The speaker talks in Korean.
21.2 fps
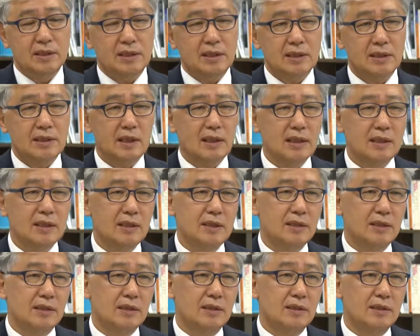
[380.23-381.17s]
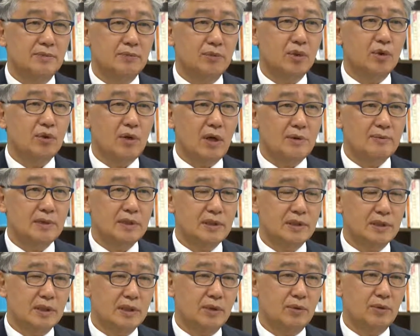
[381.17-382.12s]
상당히 이 피로감을
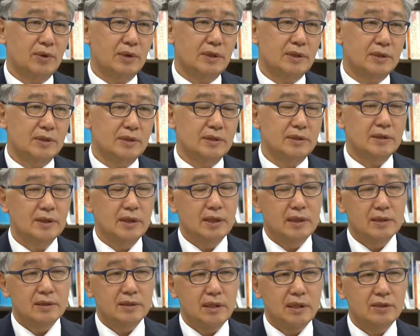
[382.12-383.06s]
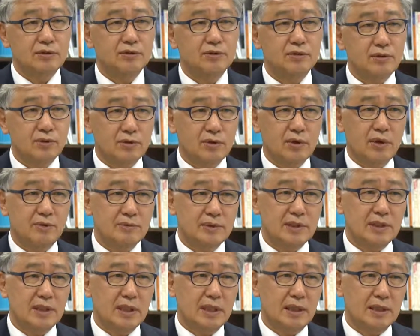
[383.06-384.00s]
느끼고 있는 대중교통의
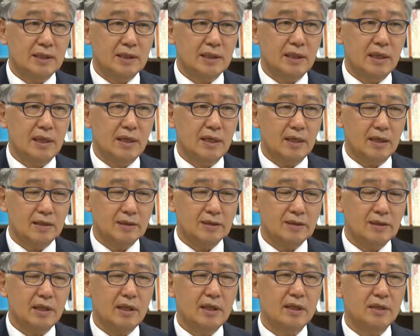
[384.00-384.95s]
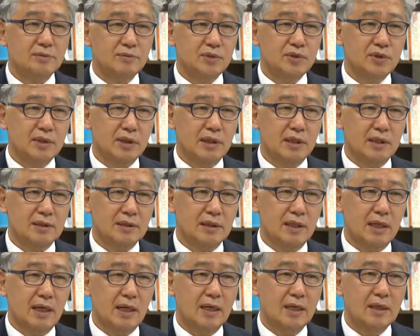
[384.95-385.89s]
문제라든가 어, 쓰레기의
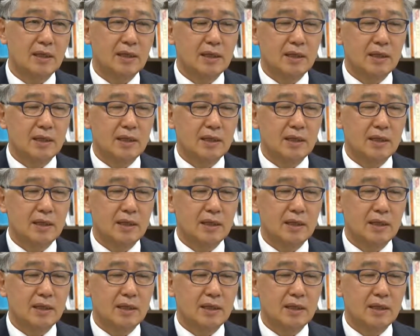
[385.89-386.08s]
문제라든가